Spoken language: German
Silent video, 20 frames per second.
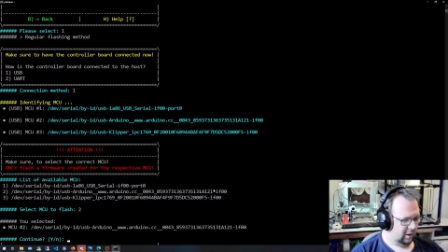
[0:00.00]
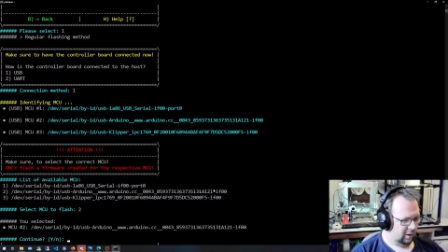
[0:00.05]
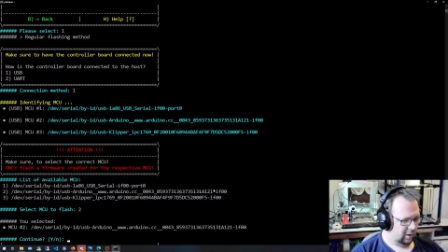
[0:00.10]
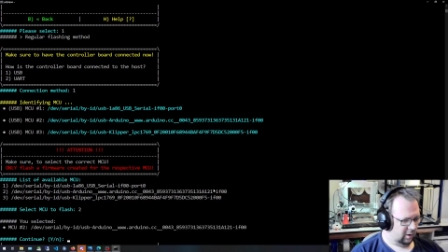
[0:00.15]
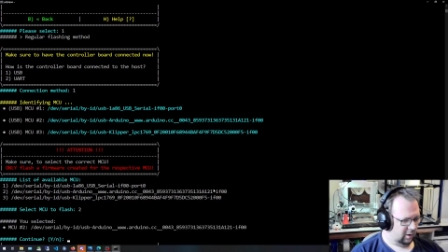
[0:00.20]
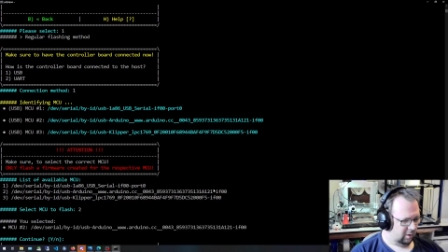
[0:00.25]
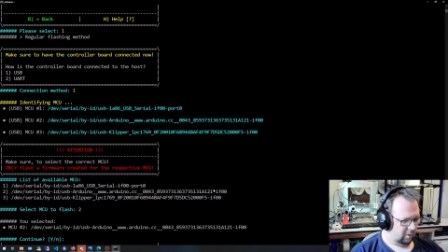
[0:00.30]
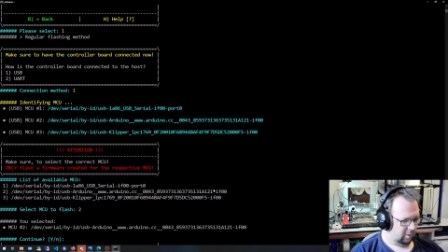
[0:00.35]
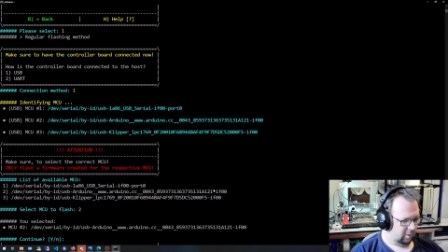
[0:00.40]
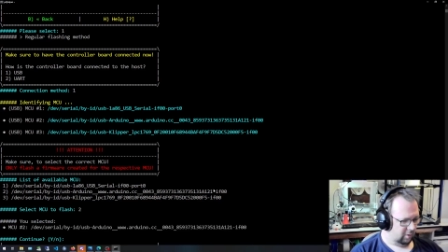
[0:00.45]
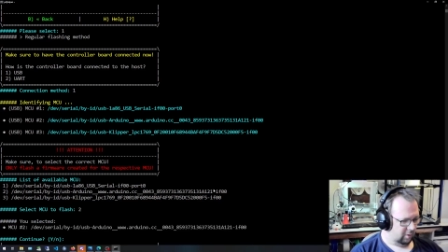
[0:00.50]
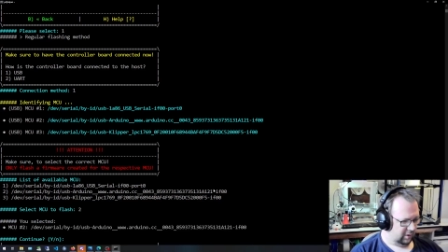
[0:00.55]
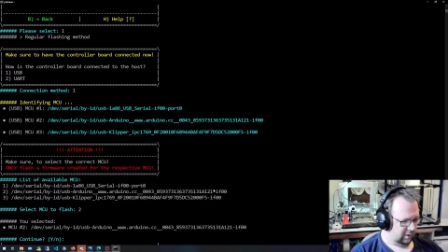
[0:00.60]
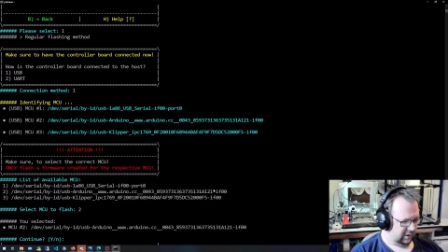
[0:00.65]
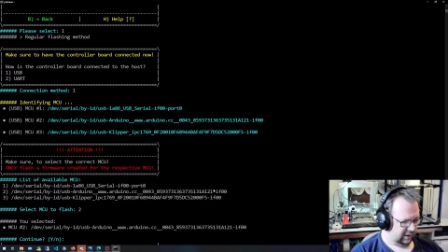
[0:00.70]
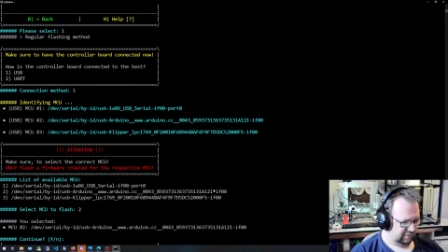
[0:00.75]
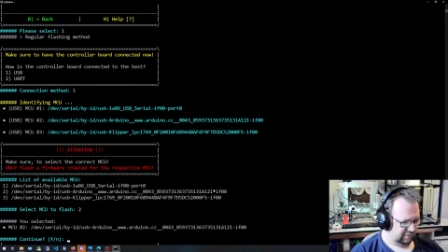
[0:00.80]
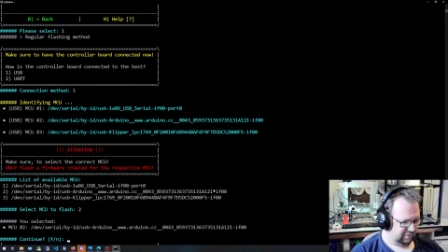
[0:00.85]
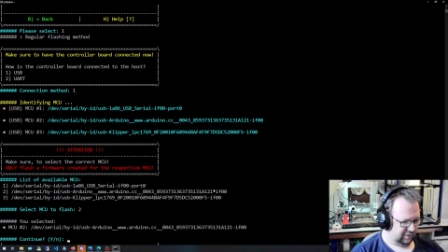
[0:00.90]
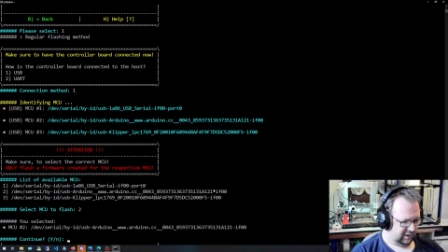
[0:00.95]
Und
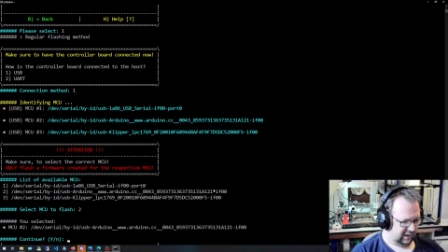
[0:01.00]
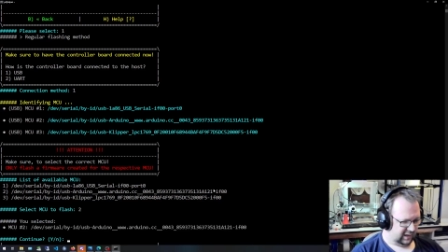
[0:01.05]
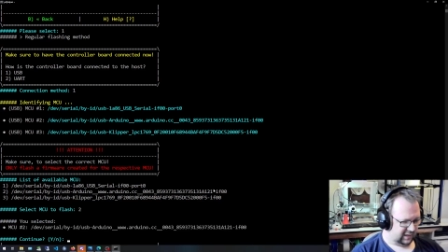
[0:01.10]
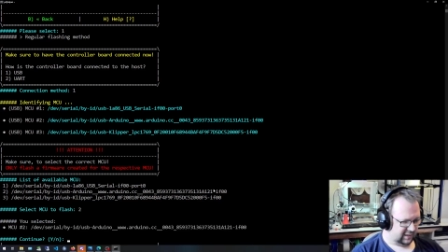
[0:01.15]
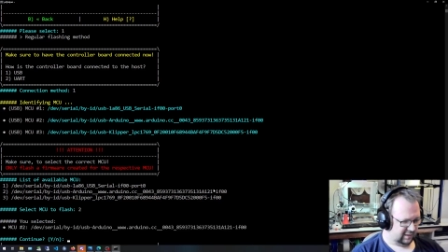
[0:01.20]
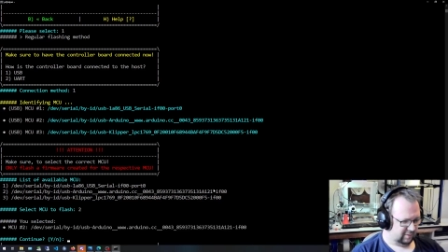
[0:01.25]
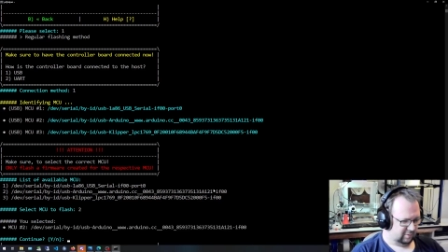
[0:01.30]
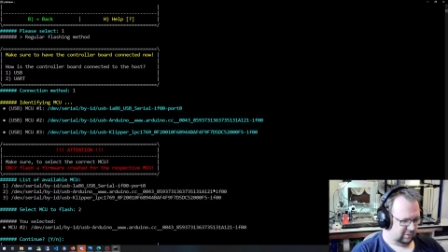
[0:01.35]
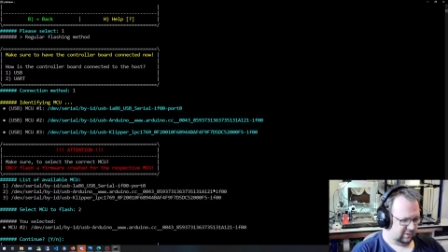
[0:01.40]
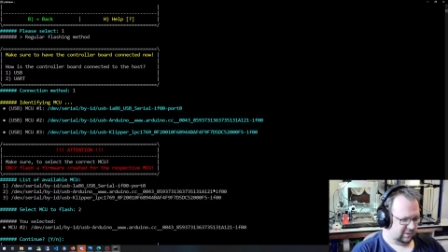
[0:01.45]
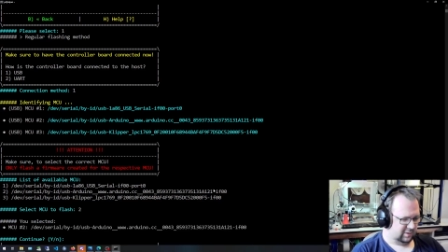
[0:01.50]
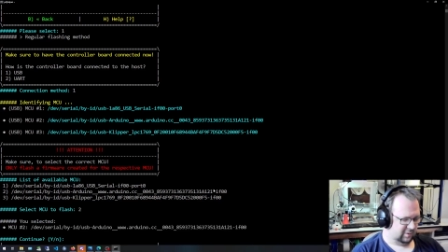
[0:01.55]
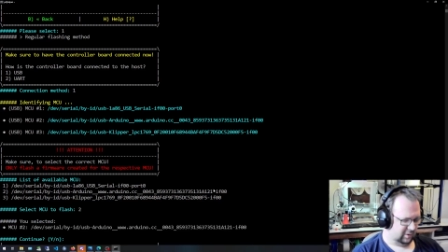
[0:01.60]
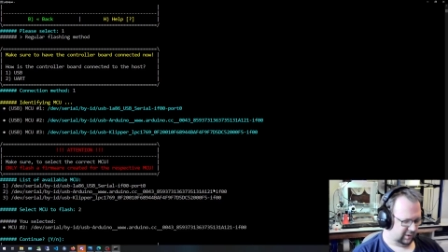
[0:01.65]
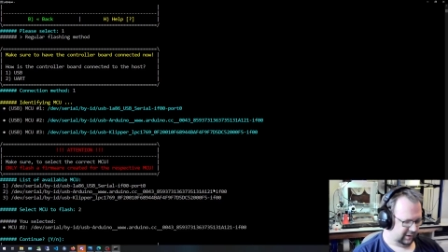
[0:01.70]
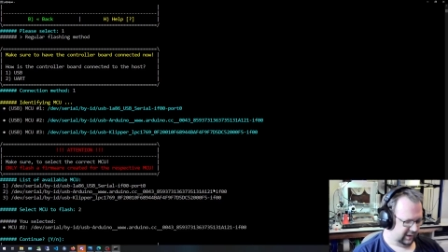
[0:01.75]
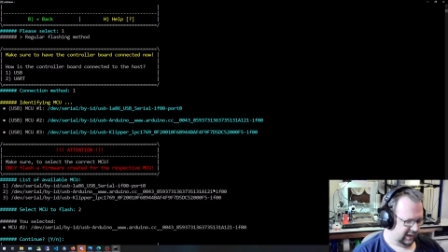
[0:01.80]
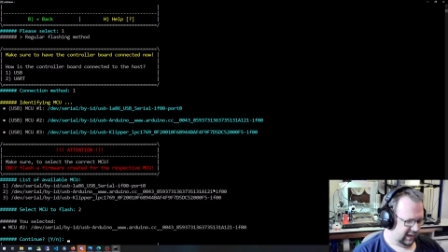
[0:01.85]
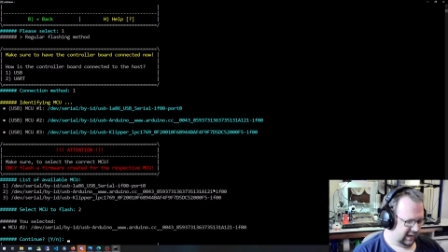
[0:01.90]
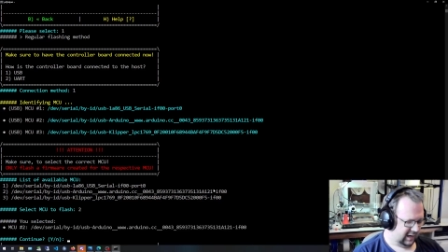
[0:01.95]
dann fragt er uns noch
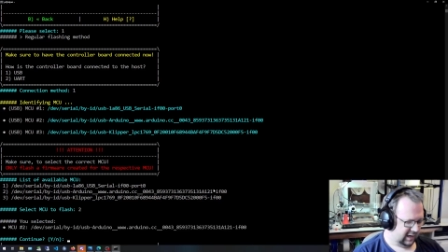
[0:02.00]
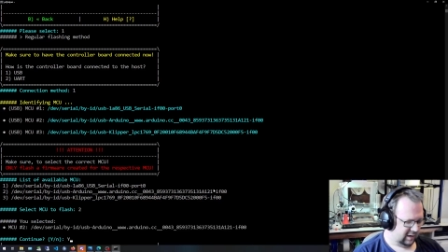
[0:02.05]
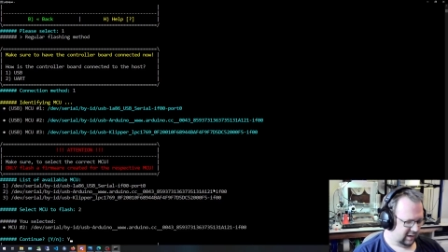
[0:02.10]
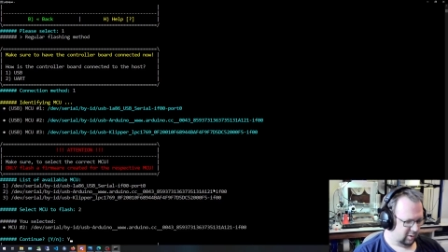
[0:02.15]
nach,